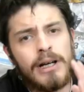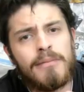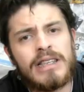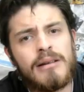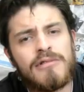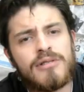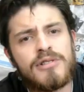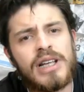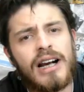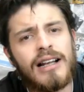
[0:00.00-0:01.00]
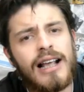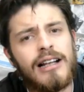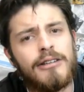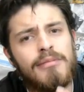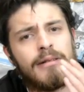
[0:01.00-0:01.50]
Pero metamos escuchar al
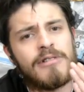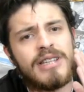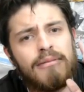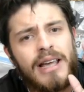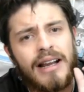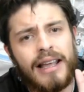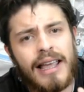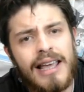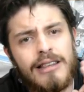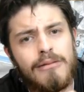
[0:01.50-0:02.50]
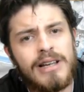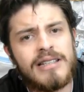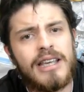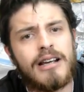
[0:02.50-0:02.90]
caldo y vamos a ver qué nomás